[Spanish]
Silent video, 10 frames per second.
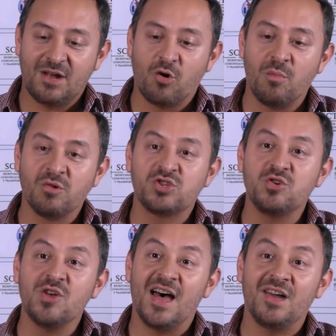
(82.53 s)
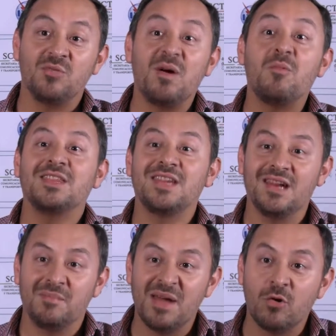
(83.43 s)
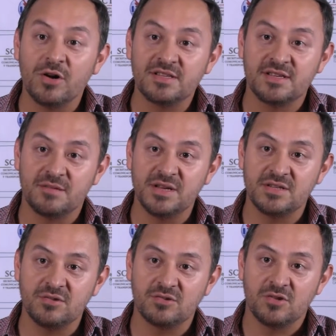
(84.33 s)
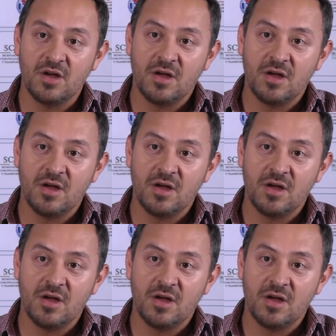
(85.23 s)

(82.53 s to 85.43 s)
Como ciudadanos vamos a tener mejores servicios,